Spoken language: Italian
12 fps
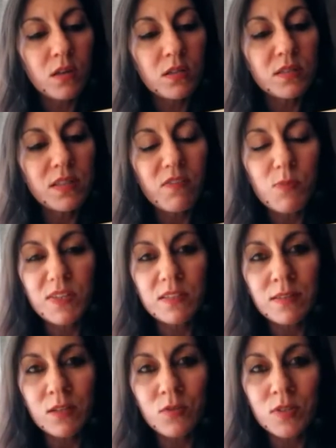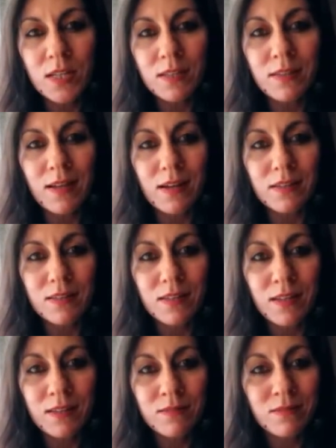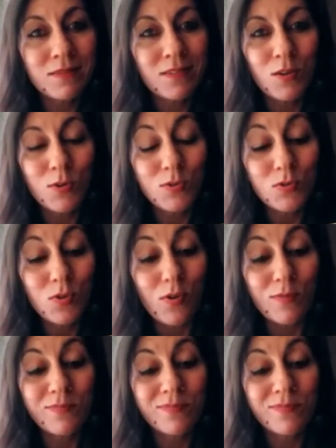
Stavi pensando di andartene, lo so.